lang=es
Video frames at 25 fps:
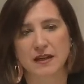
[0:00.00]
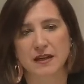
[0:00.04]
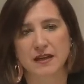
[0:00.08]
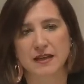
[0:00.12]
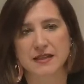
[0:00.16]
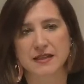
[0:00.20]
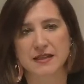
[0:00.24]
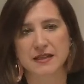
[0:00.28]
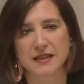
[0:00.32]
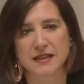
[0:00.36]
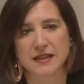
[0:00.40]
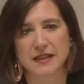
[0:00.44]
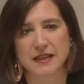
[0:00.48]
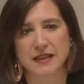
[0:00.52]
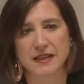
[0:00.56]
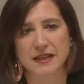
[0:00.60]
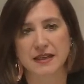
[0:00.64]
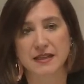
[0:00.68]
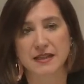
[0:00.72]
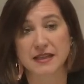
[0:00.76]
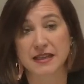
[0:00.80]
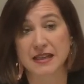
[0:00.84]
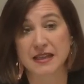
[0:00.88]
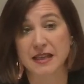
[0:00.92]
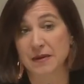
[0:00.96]
que se,
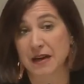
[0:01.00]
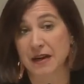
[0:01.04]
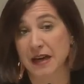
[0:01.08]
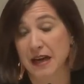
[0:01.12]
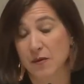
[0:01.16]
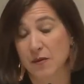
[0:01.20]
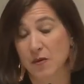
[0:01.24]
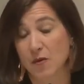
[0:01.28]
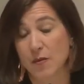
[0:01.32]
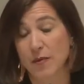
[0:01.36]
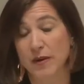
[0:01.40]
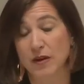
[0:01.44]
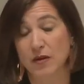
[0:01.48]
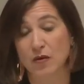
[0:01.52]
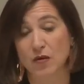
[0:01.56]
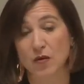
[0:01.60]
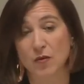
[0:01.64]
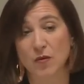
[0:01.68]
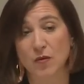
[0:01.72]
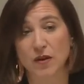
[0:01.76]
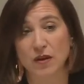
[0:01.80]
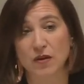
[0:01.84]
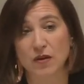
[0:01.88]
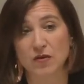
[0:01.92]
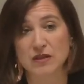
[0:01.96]
se, lleve a cabo, pero
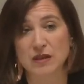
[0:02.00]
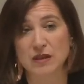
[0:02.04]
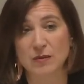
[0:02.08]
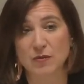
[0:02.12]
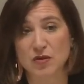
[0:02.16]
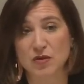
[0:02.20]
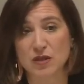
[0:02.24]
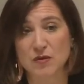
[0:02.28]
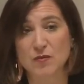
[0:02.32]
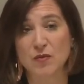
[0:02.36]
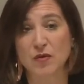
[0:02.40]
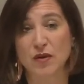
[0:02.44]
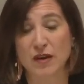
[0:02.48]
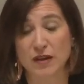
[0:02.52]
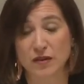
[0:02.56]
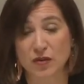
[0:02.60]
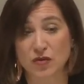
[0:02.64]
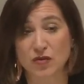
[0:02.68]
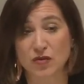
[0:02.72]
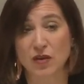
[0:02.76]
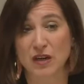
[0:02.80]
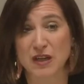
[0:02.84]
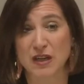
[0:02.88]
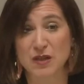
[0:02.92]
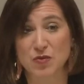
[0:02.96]
como digo, estamos
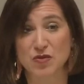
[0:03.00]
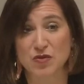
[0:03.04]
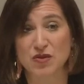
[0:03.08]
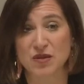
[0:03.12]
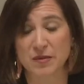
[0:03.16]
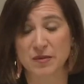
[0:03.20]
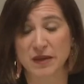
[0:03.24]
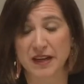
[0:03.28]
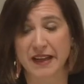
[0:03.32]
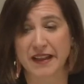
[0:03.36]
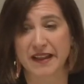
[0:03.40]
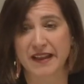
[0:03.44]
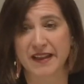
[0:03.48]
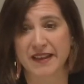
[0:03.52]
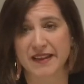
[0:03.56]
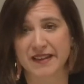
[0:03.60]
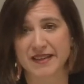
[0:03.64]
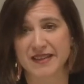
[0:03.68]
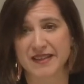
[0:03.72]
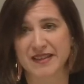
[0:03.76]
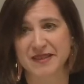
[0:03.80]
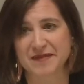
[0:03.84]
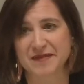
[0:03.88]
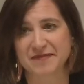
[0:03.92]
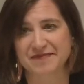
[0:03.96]
explorando todas las
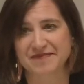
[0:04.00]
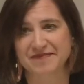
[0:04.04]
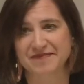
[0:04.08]
posibilidades.